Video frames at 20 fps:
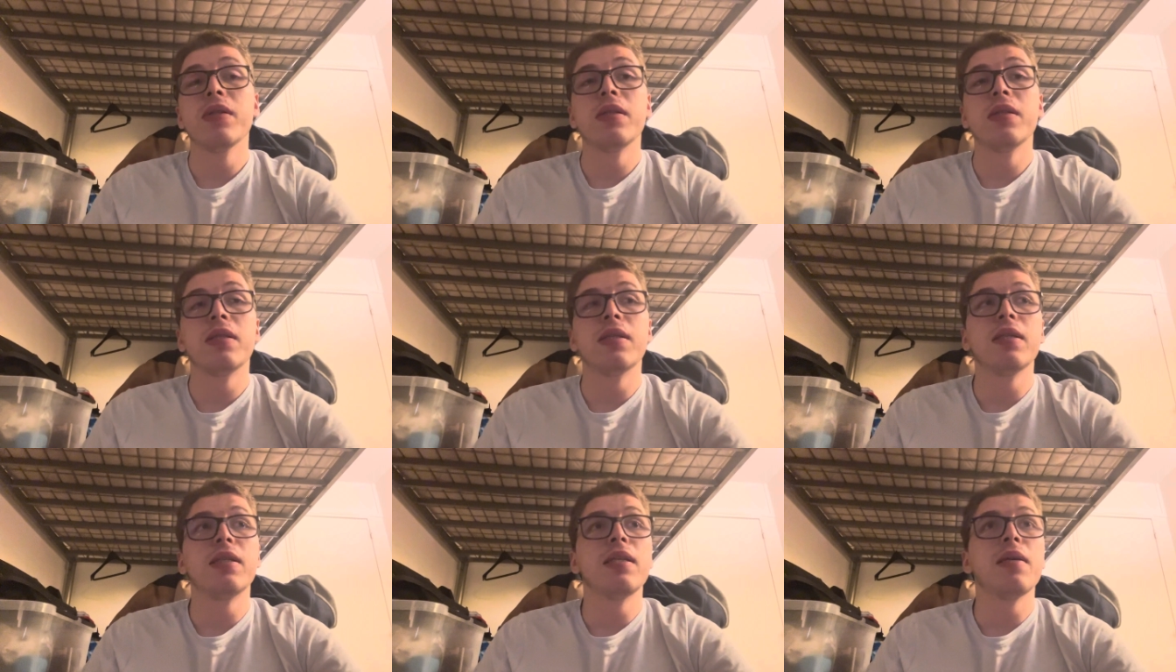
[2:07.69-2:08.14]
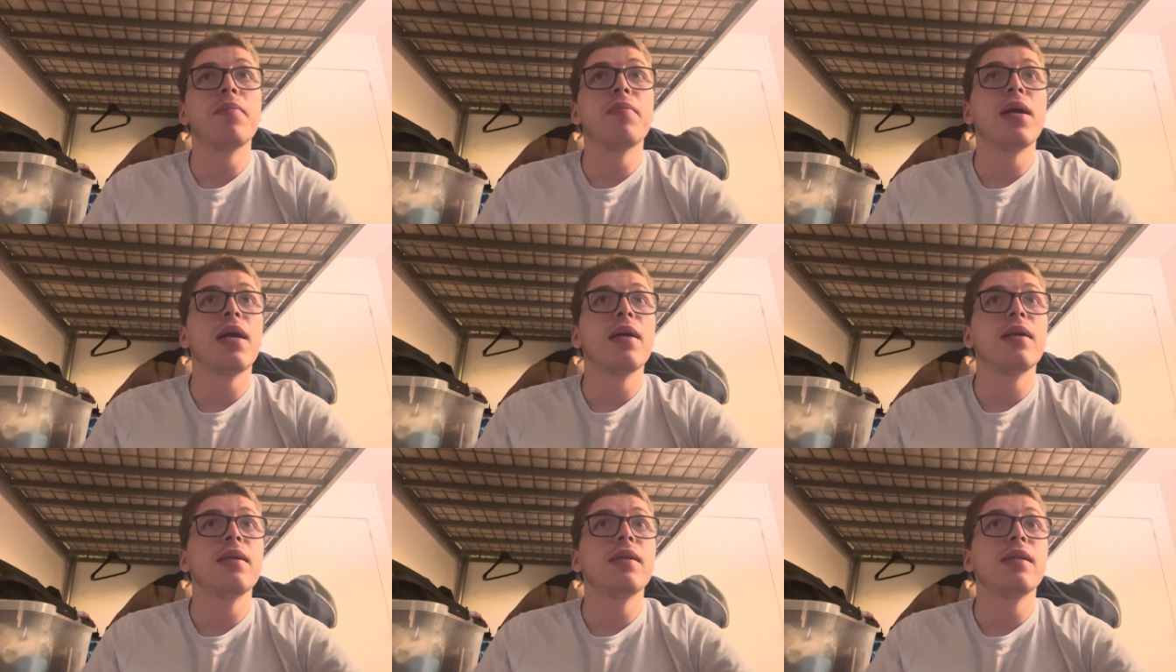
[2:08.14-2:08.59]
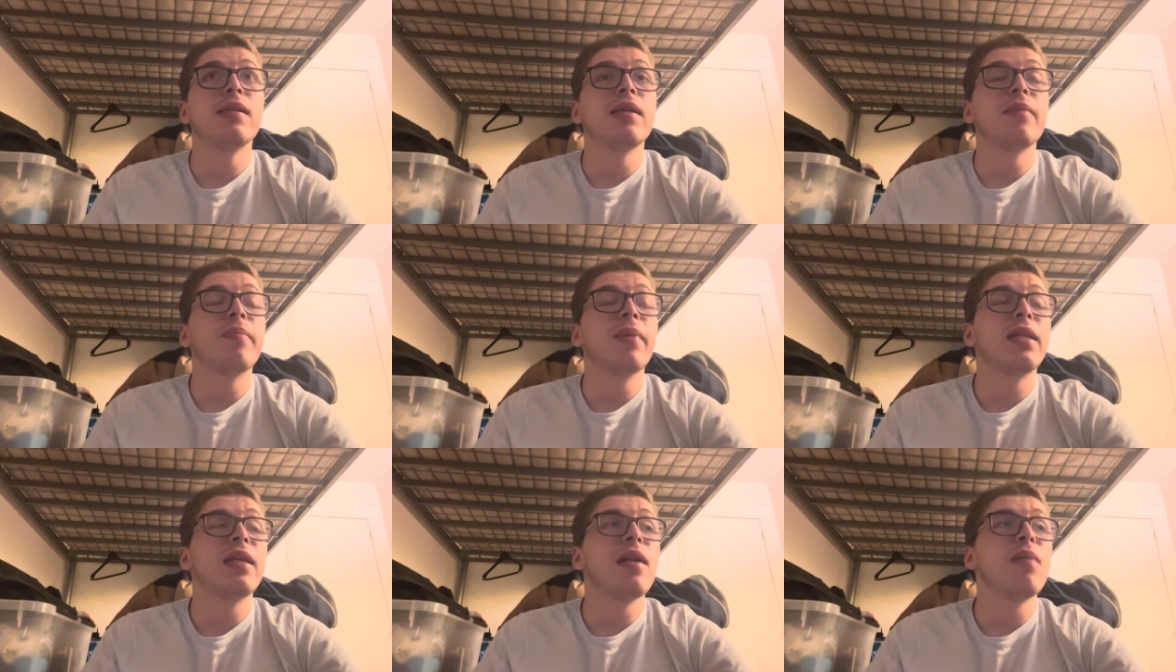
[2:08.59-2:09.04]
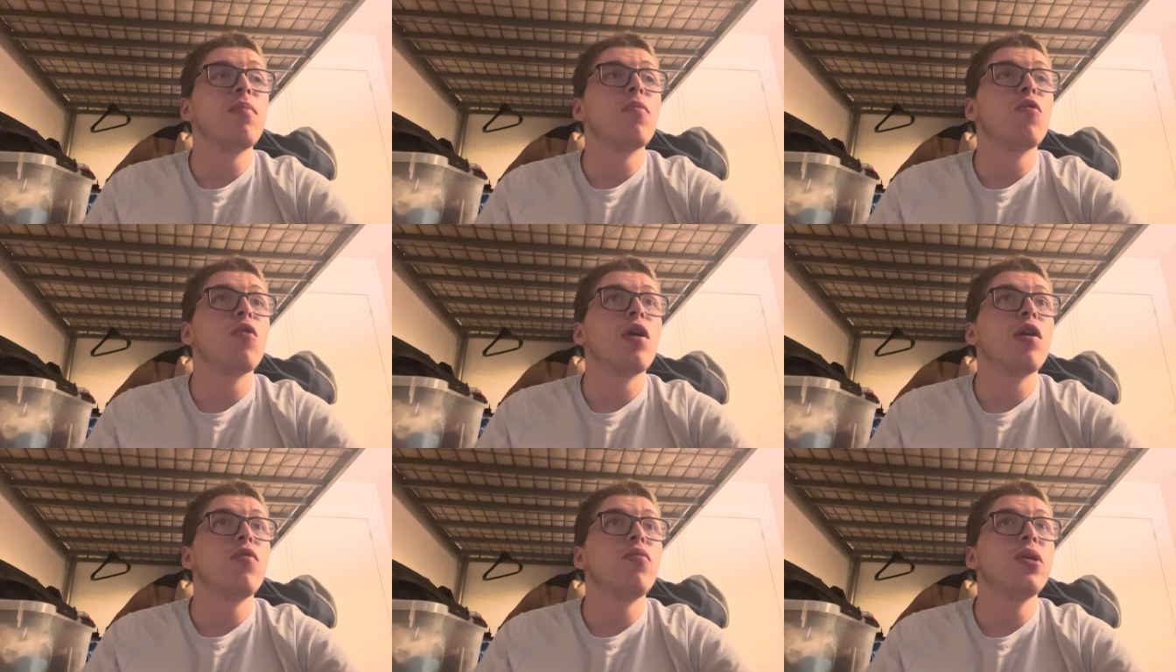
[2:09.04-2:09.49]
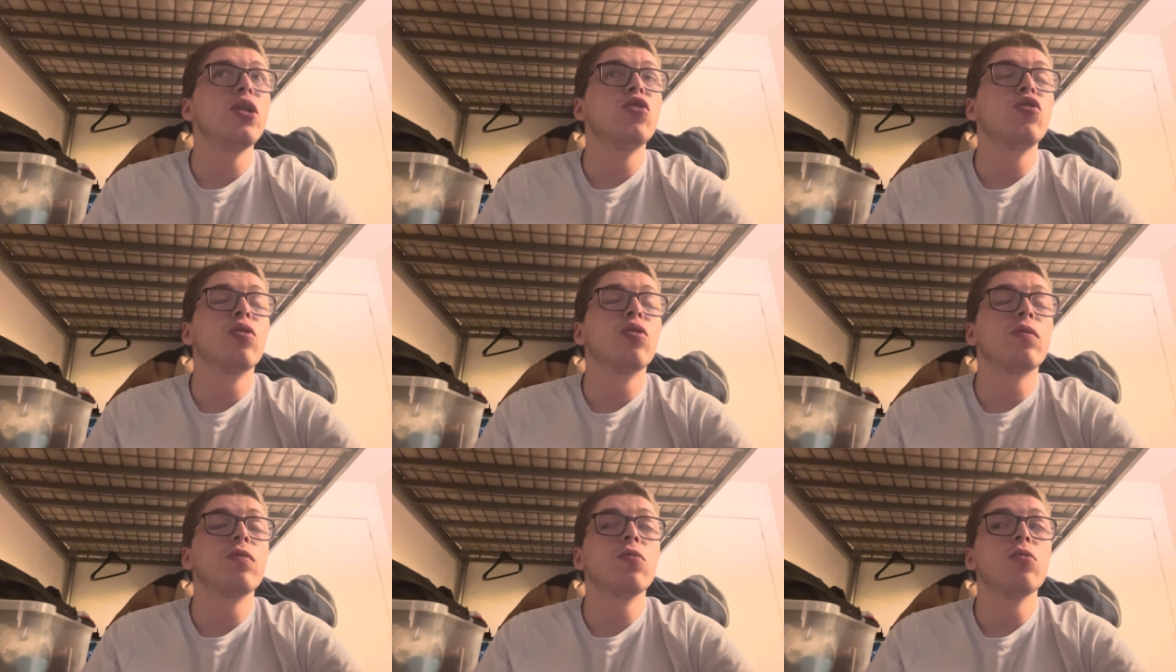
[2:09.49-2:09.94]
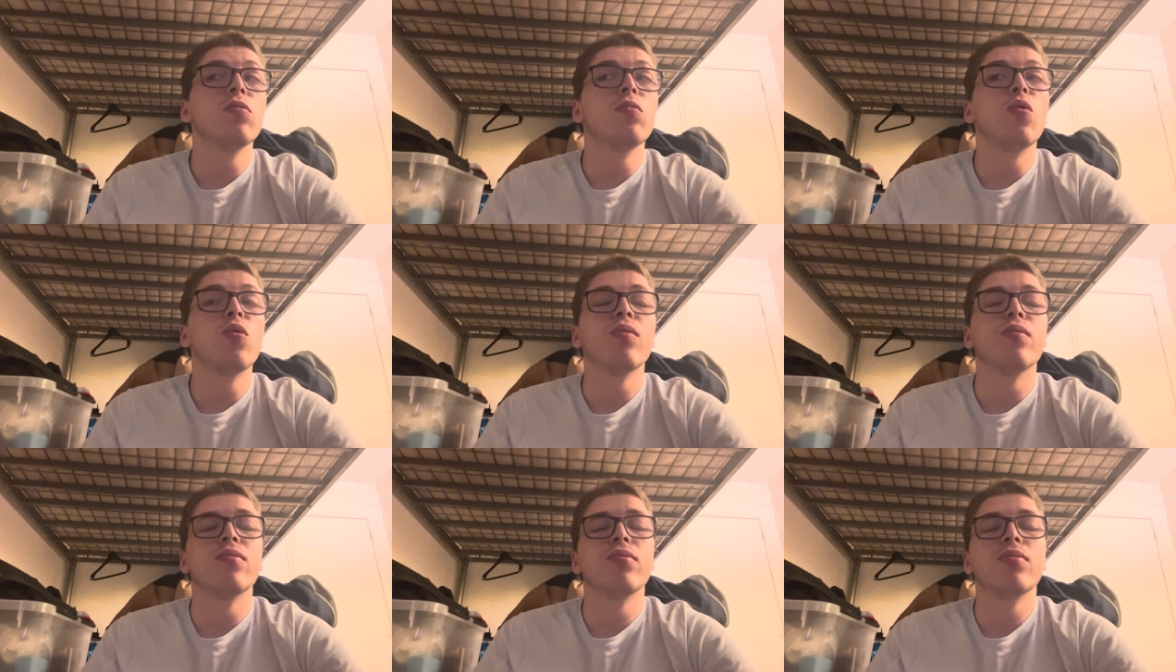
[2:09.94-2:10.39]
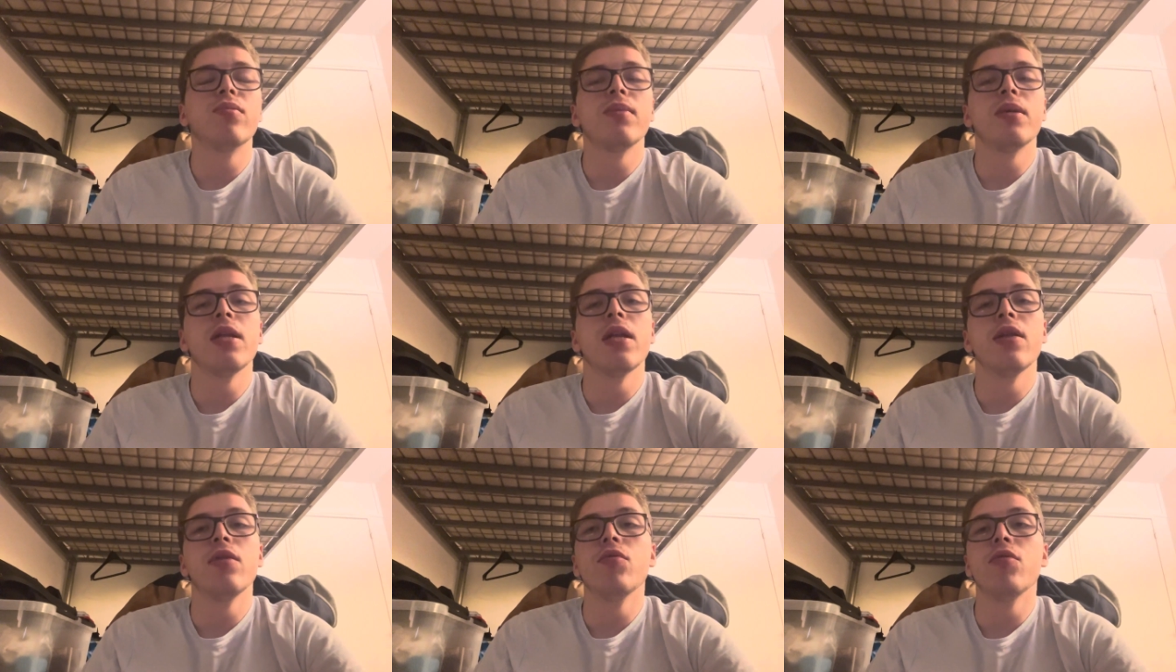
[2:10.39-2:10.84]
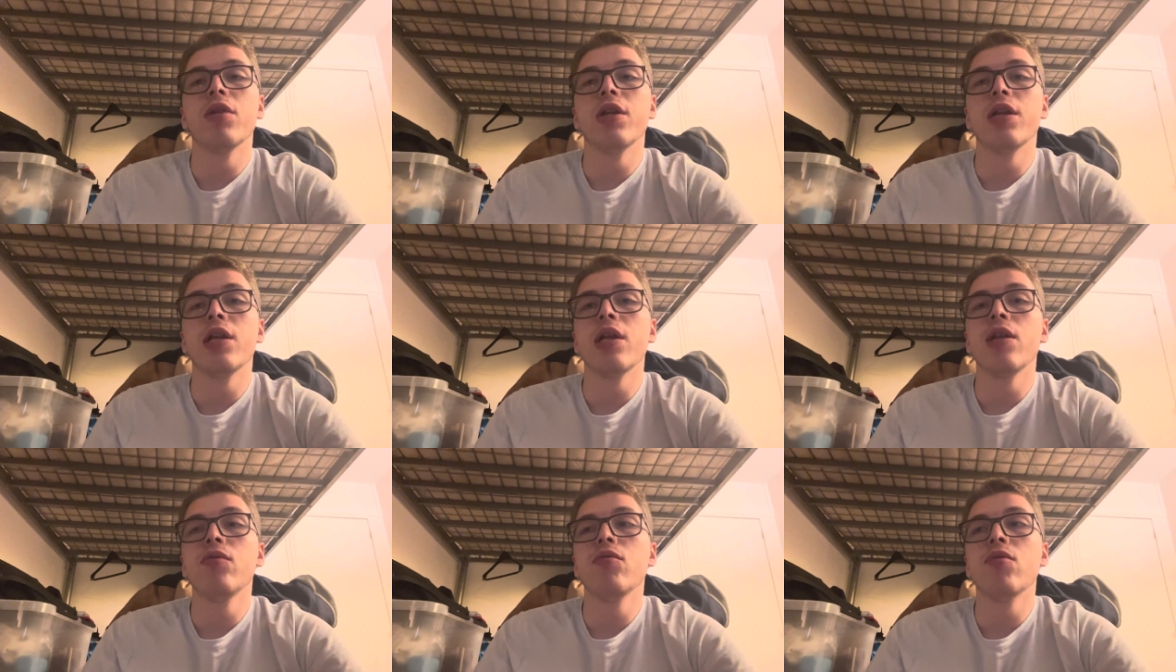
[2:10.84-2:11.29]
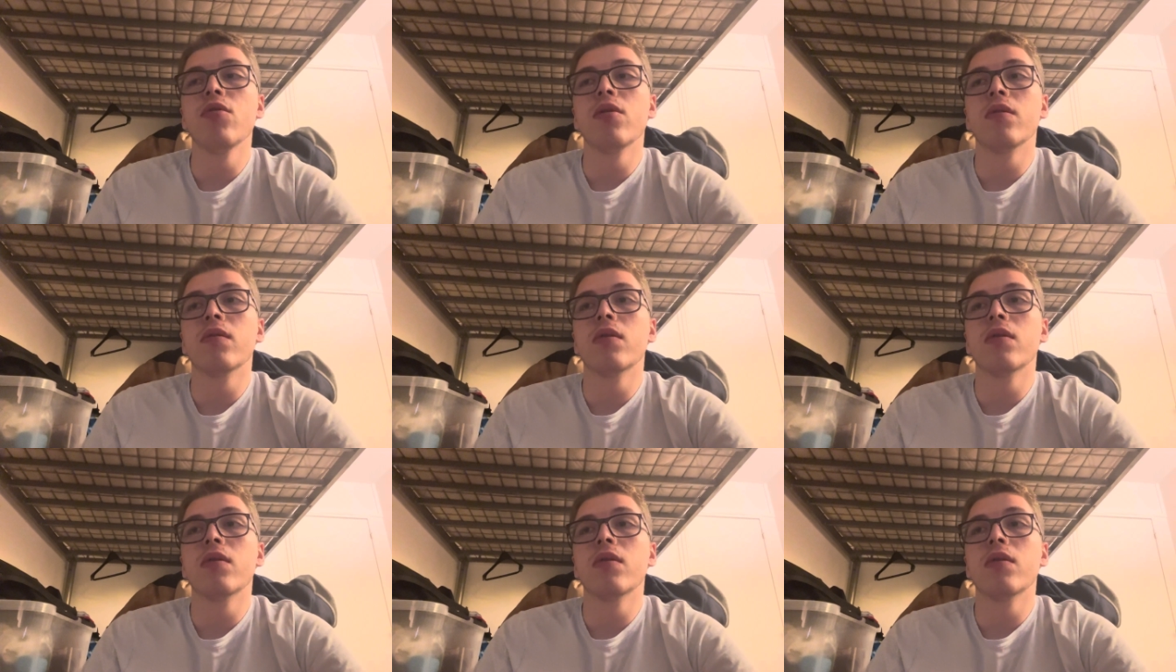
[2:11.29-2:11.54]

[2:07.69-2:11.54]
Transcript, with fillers: c'est pas c'est pas tellement à lui que j'en veux. Bon, il est nul, il est nul.